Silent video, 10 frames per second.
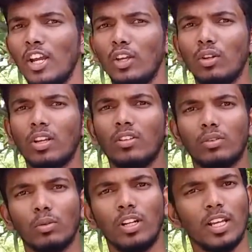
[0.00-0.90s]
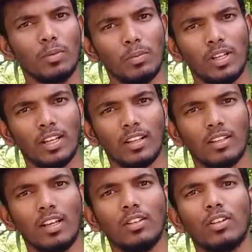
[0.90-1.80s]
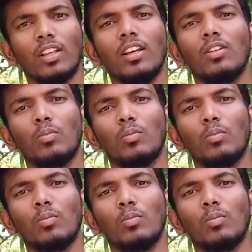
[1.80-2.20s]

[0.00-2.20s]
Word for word: இதோடைய துல்லியம் அப்படிங்கிறது தான் இதோடைய